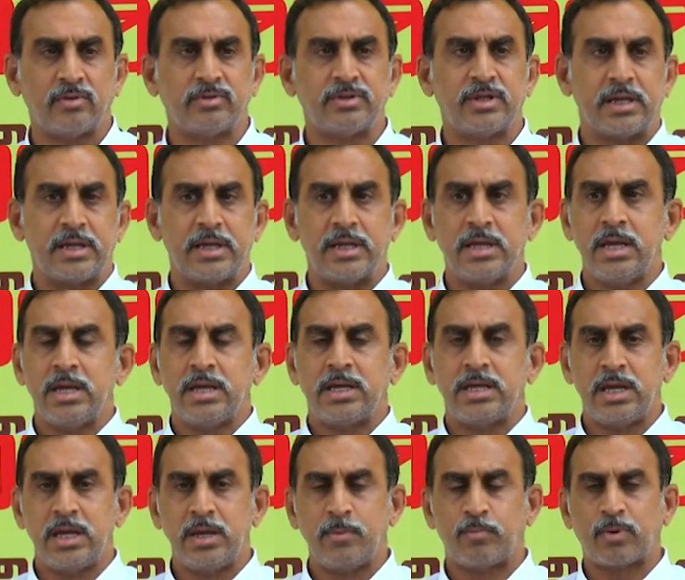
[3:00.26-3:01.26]
ఉంది
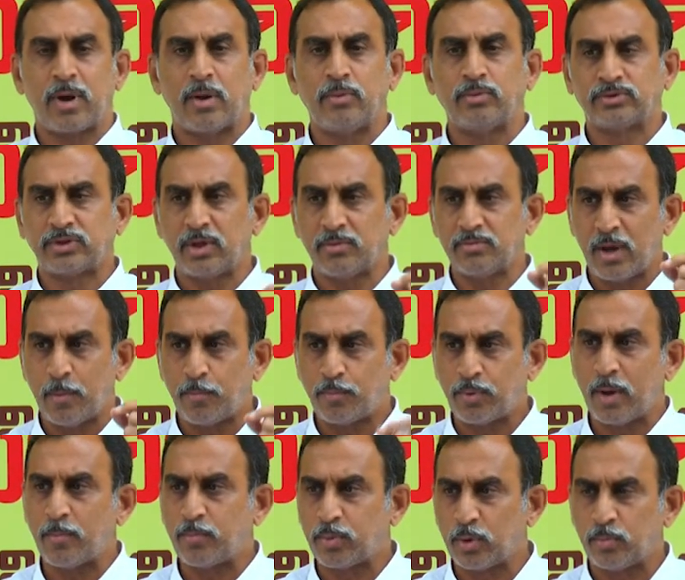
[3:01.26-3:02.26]
ఈ ప్రభుత్వం
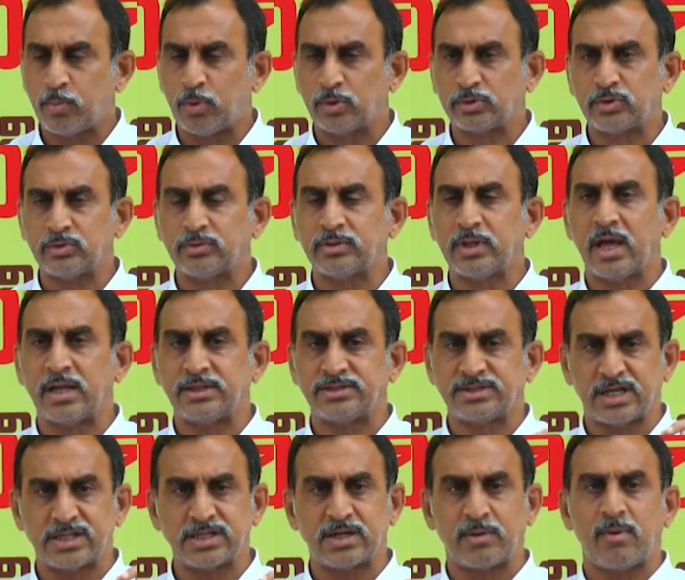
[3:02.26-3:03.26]
ఎప్పుడెప్పుడు పోతుందా
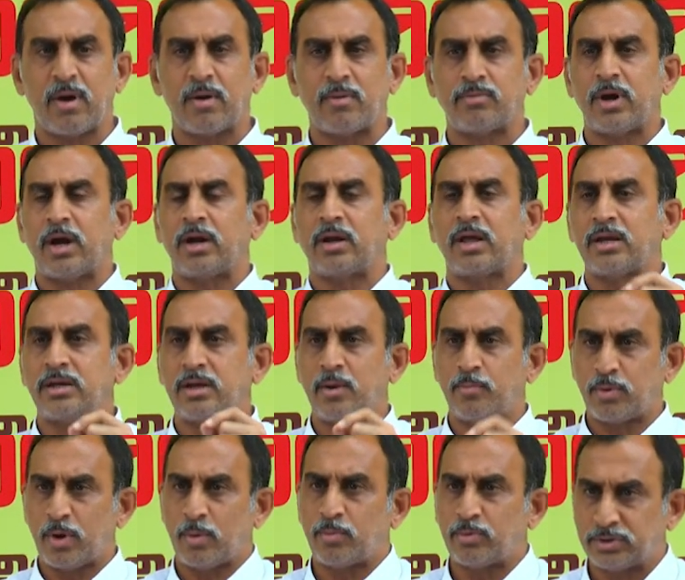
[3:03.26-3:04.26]
చంద్రబాబు నాయుడు గారిని
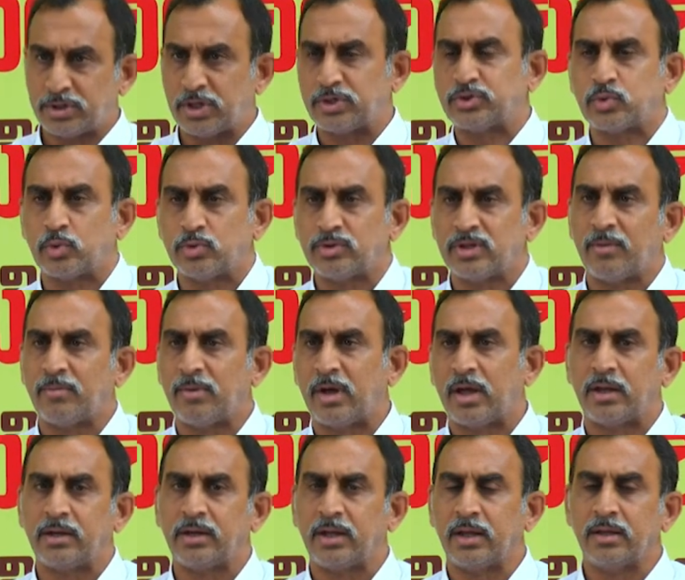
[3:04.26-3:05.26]
ఎప్పుడెప్పుడు తెచ్చుకుందామా
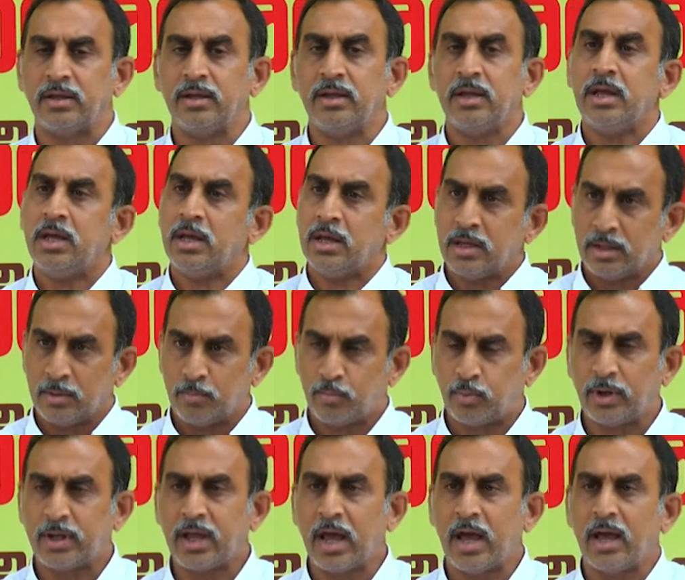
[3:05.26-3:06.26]
అని
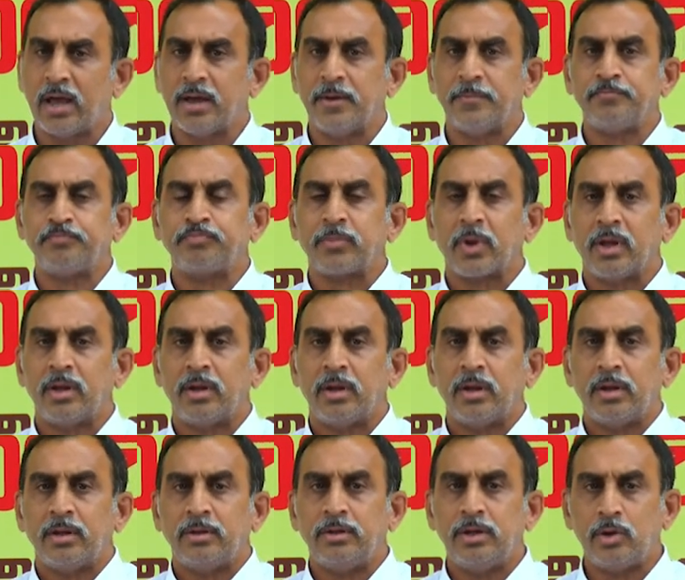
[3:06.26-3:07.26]
ఇప్పటికే
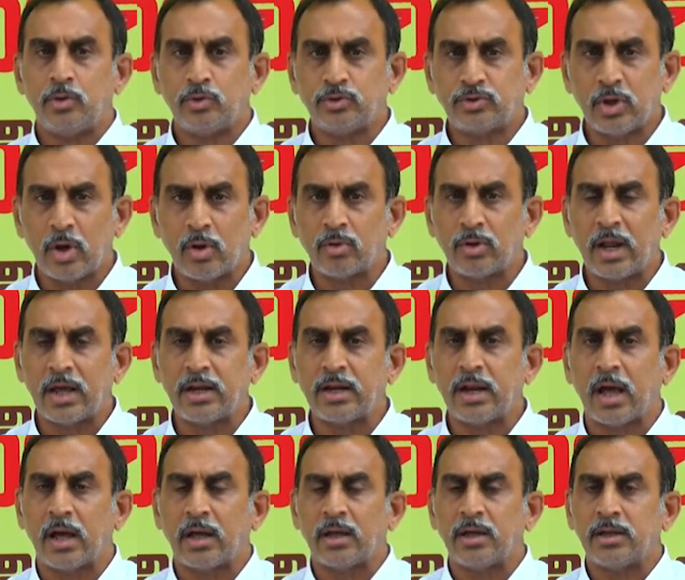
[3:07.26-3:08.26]
నిరుద్యోగులైన
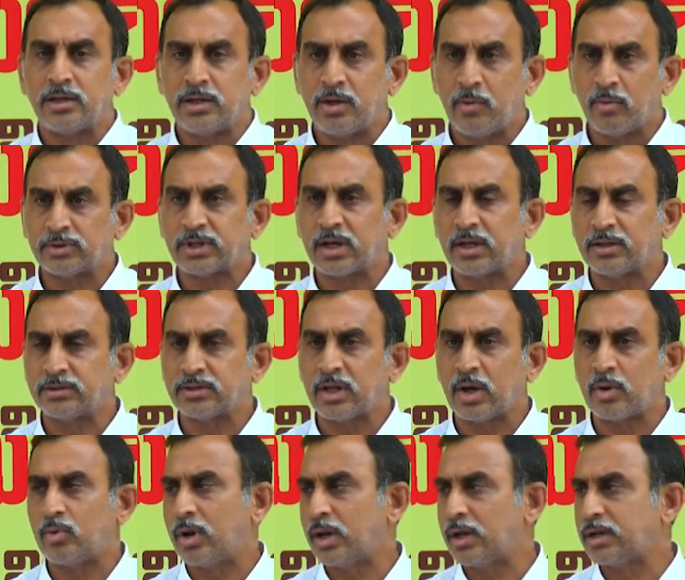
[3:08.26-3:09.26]
యువతకంతా
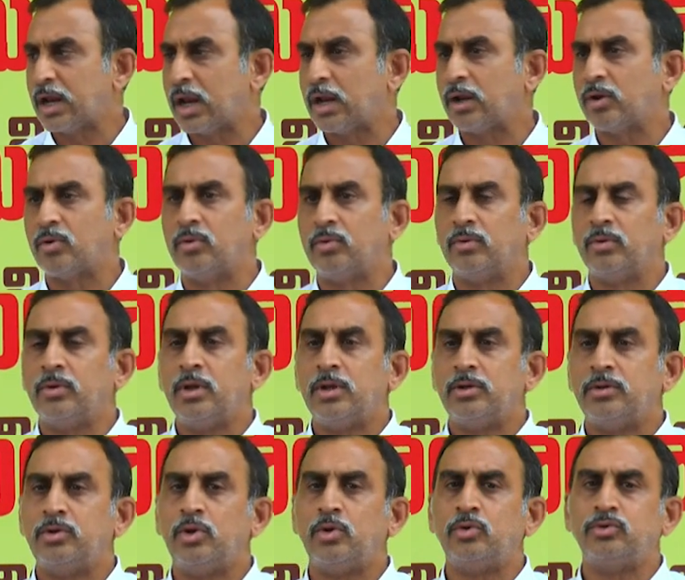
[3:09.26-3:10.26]
కూడా నెలకు
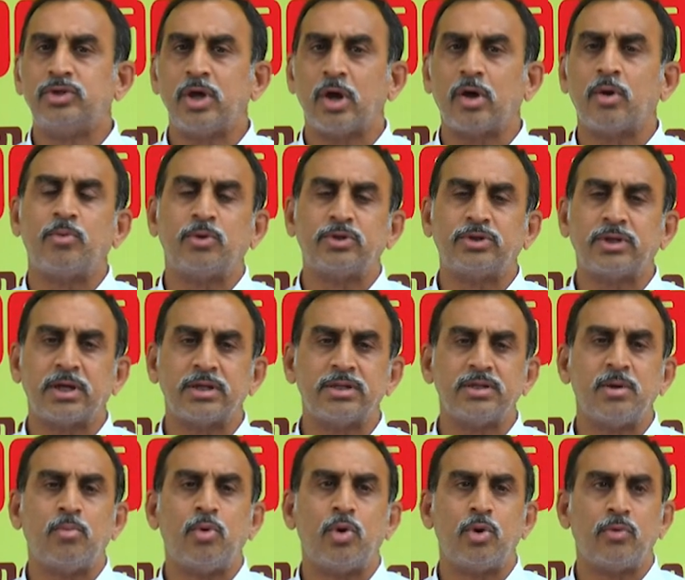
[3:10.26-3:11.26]
నిరుద్యోగ వృత్తి కింద
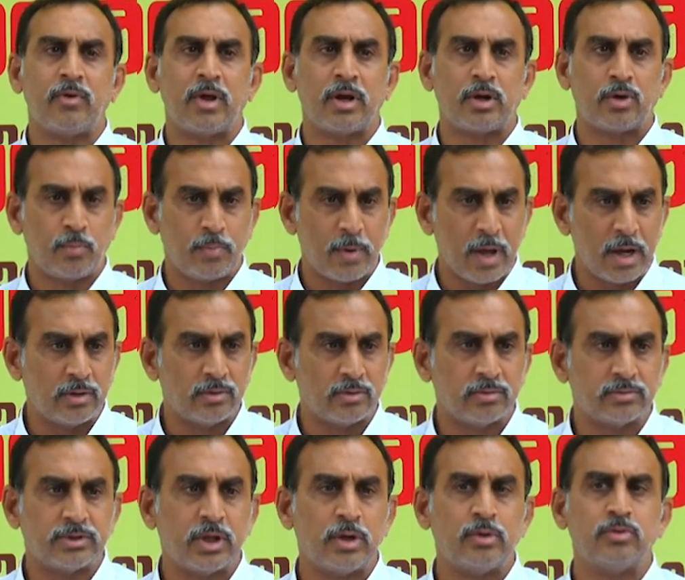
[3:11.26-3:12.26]
మూడు వేల రూపాయలు
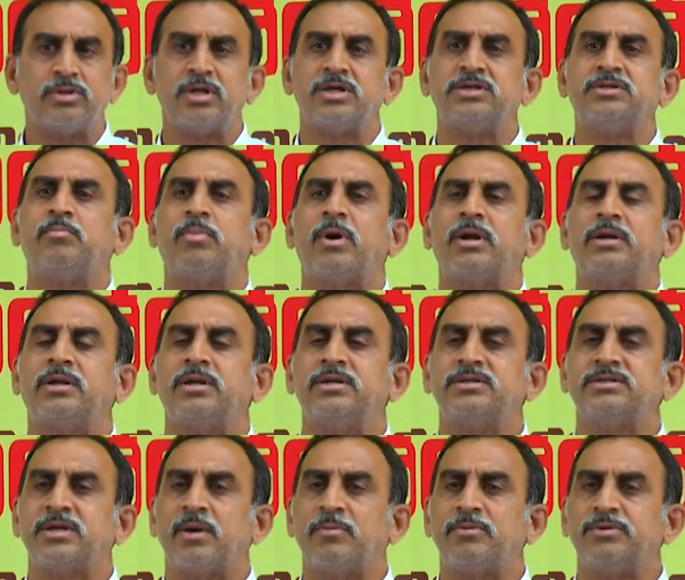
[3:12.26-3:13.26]
తెలుగుదేశం పార్టీ
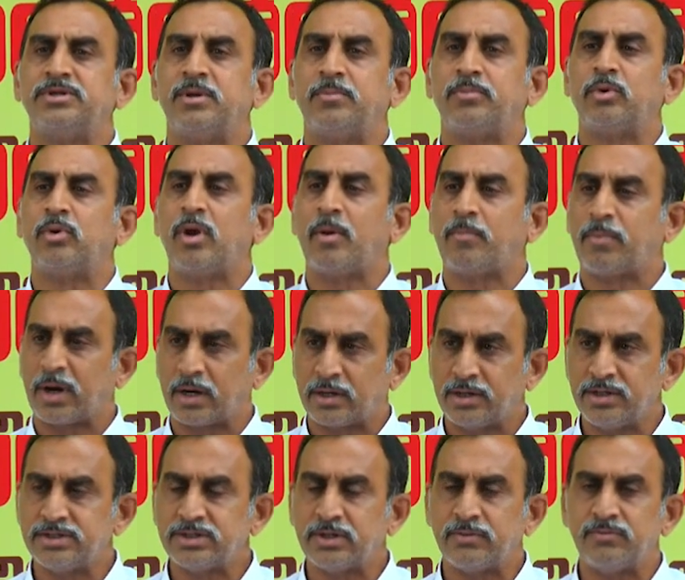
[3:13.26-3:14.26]
ఇస్తామని చెప్పి కూడా
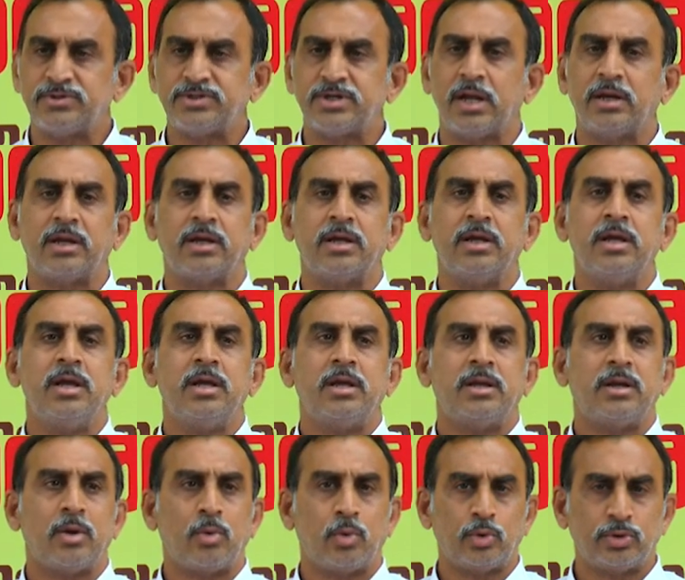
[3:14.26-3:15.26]
ప్రకటించిన విషయాన్ని
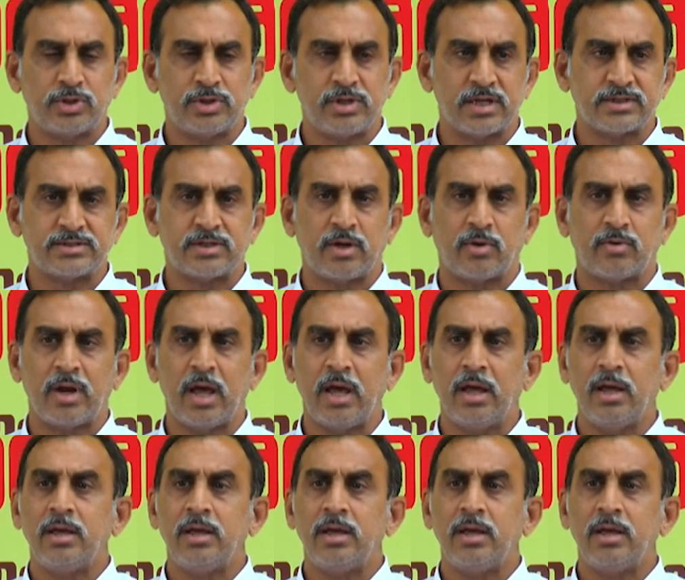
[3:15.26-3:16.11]
నేను గుర్తు చేస్తూ ఉండా